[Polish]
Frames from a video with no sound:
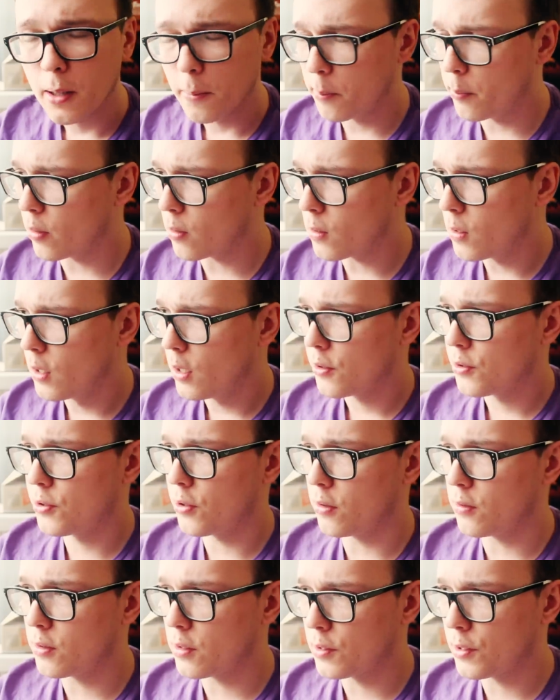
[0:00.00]
bo
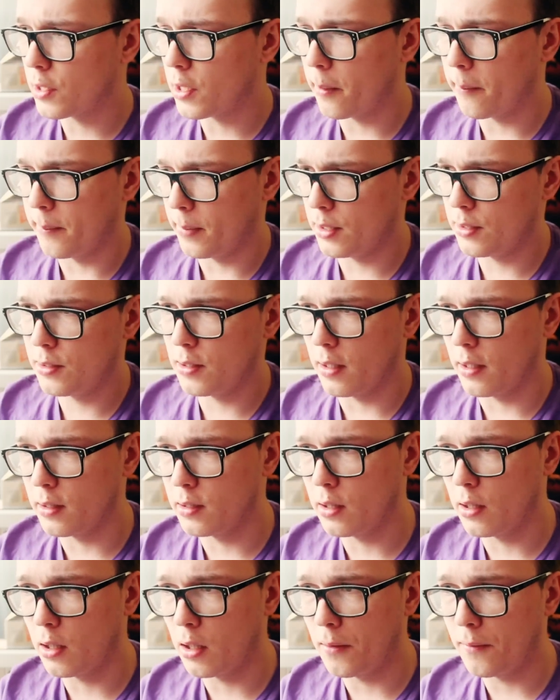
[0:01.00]
czy on się nam będzie
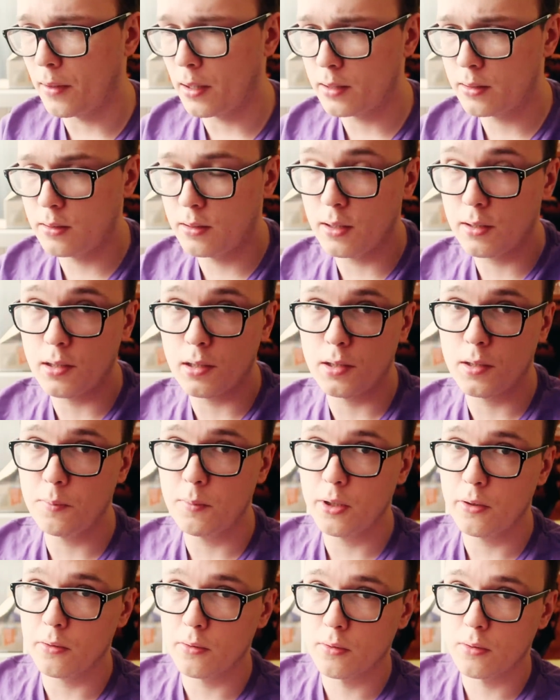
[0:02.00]
renderować 10
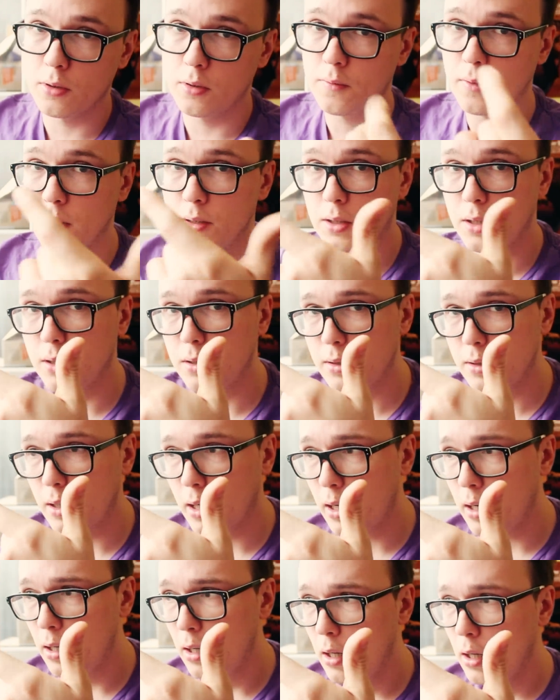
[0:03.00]
minut czy
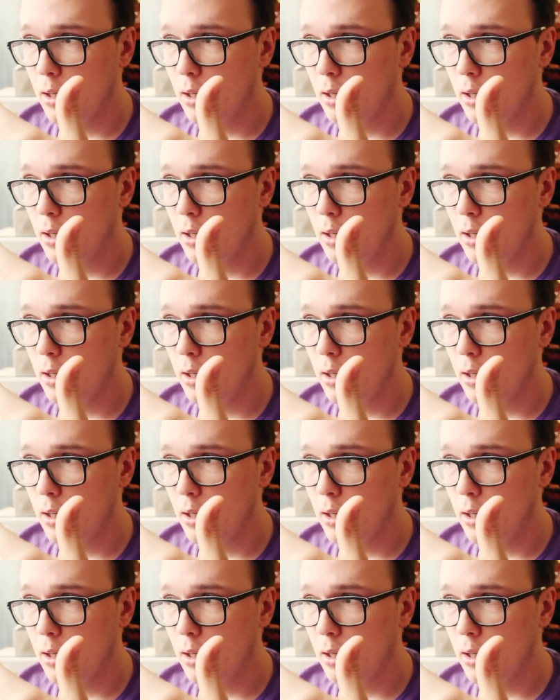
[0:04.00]
20,